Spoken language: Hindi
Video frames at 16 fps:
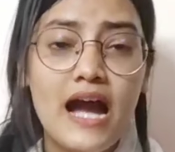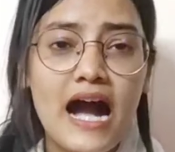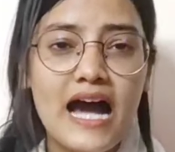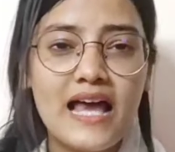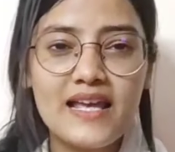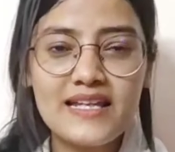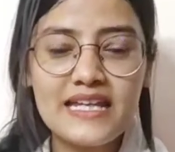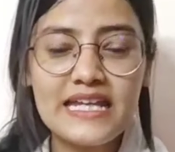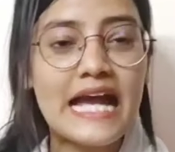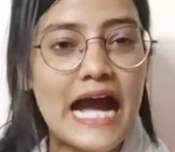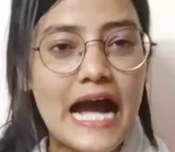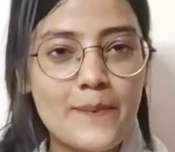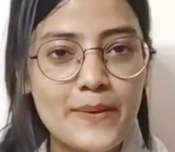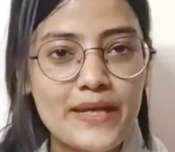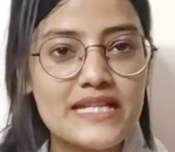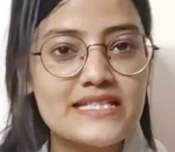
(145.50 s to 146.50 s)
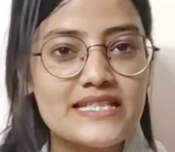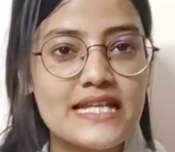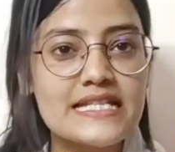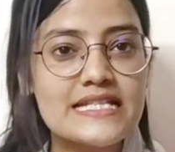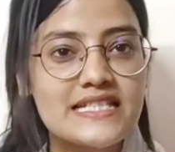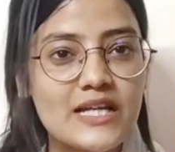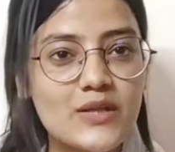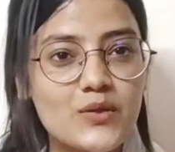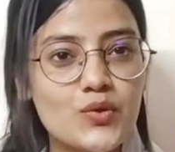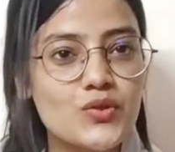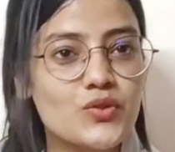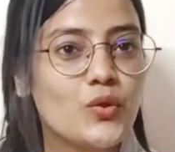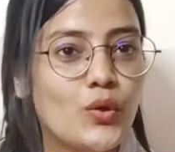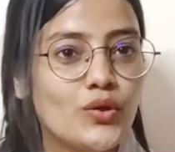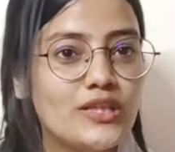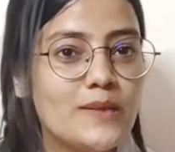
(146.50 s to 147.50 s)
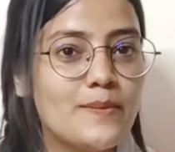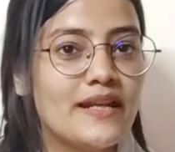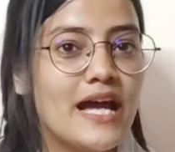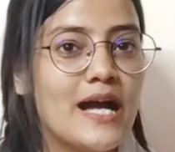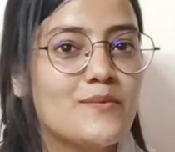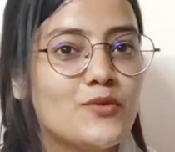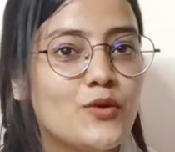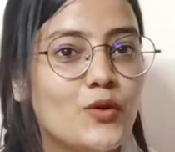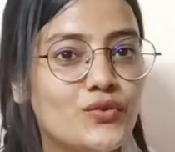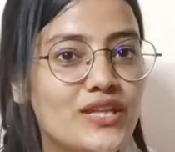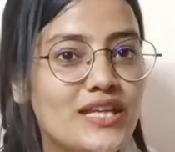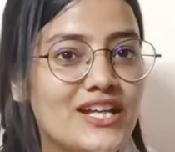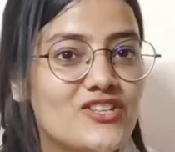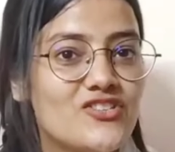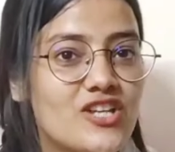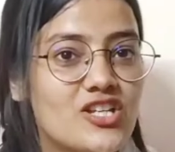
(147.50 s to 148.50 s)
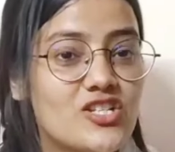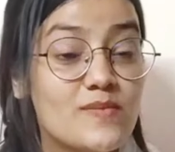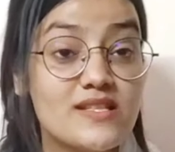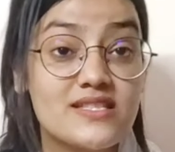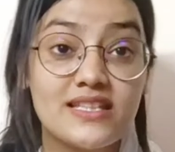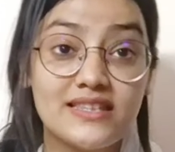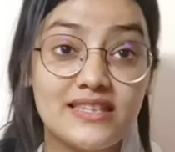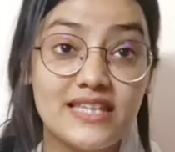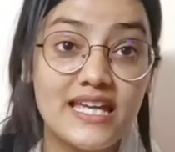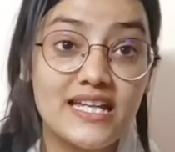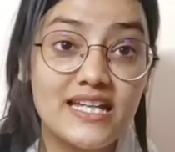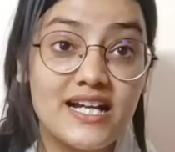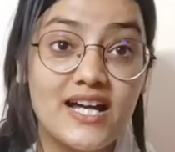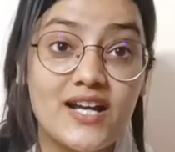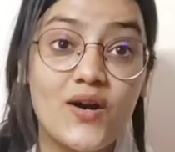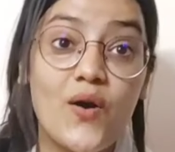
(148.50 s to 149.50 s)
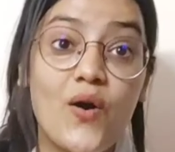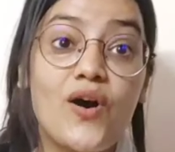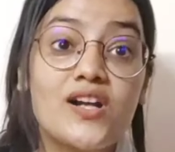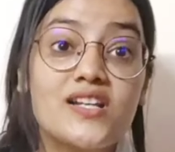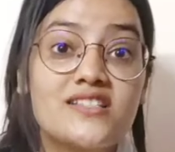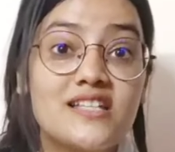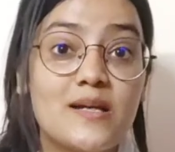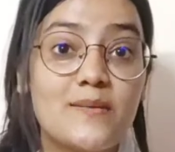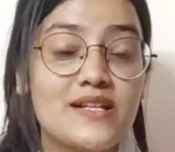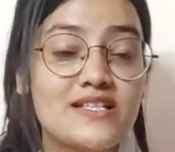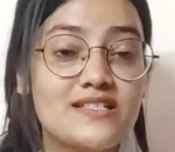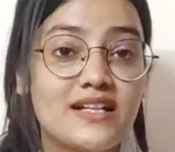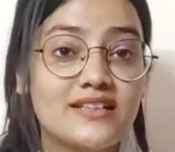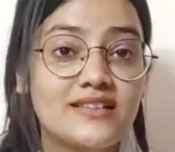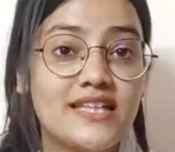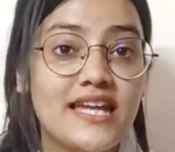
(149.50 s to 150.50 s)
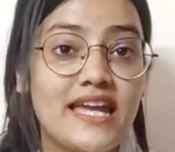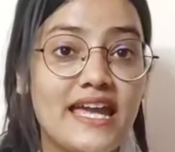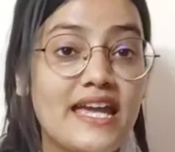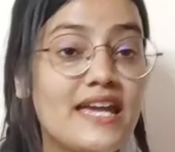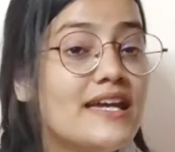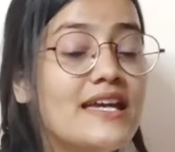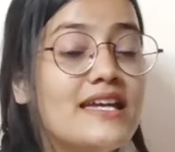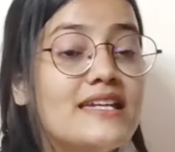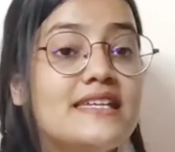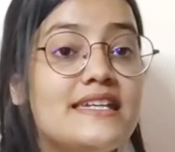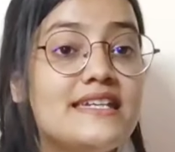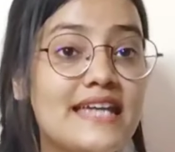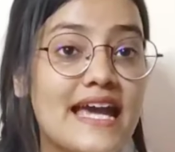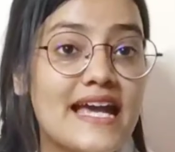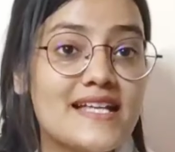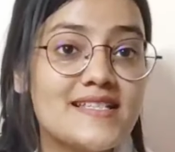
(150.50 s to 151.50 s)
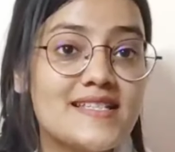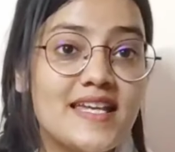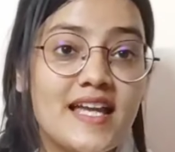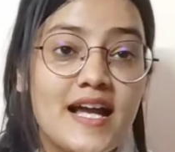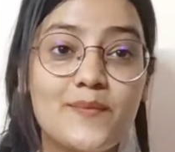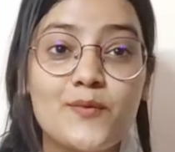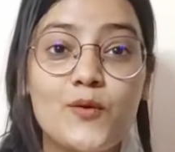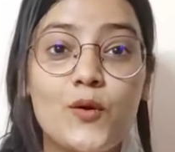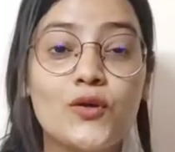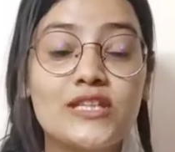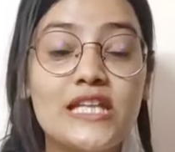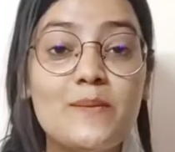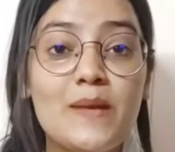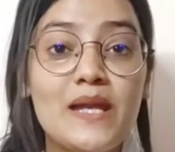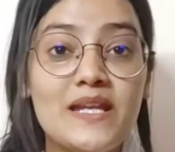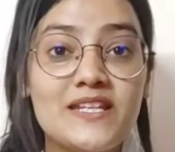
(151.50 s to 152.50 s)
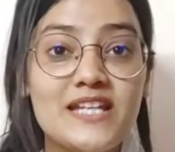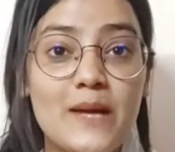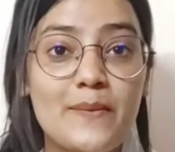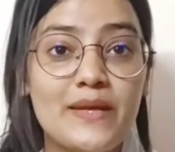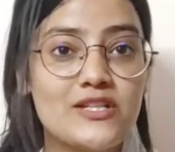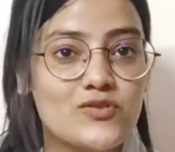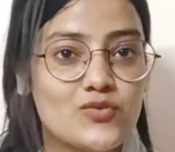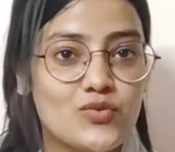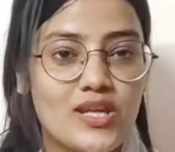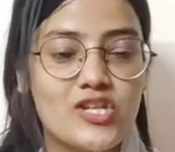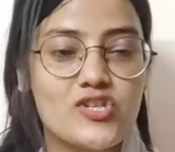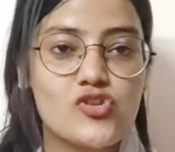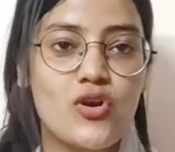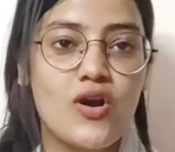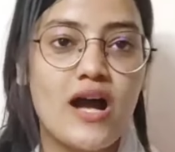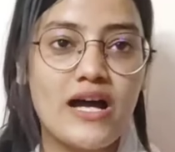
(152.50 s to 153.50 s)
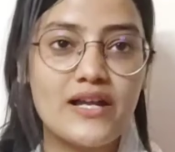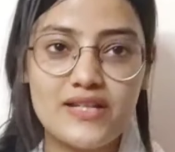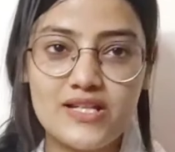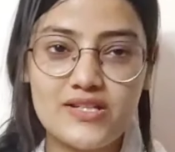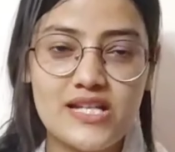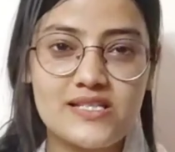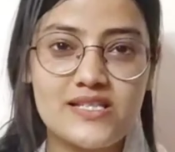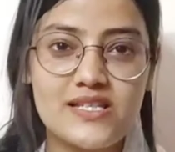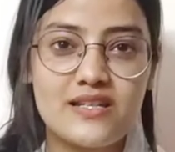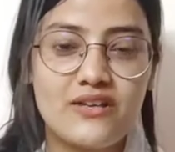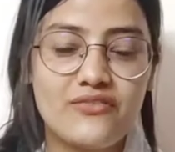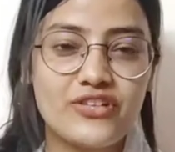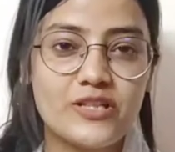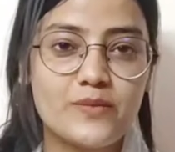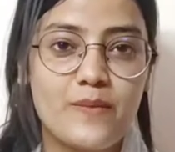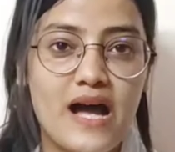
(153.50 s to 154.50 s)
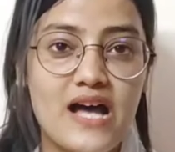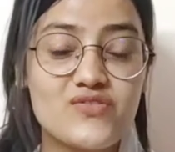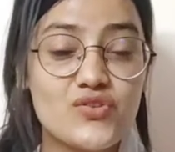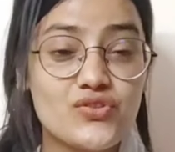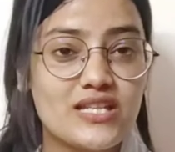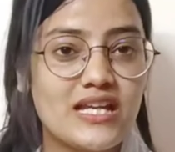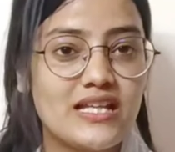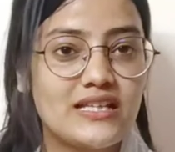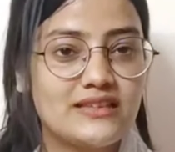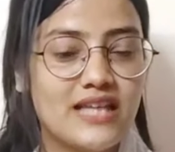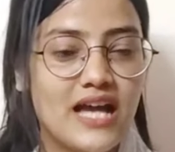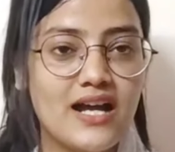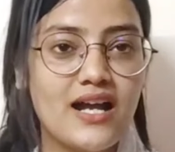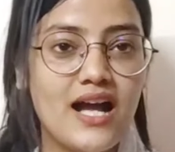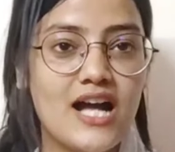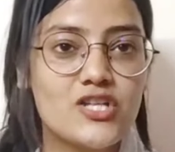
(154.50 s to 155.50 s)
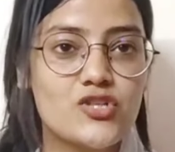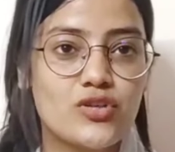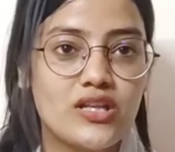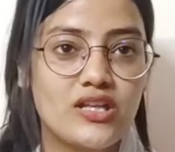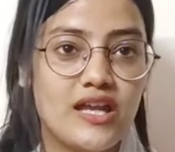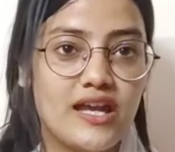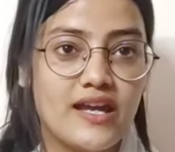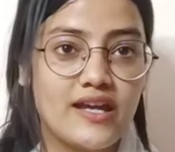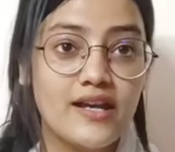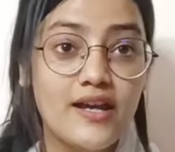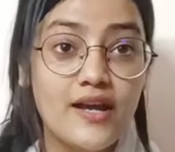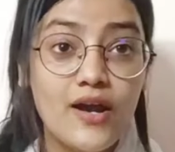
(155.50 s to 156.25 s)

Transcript: हालांकि आप इसे जरूर गोदी बनाम गोदी के चश्मे से देखकर और समझ सकते हैं कि कैसे अब गोदी मीडिया भी सुरेश चौहान के जैसे नफरतबाजों से तंग आ चुकी है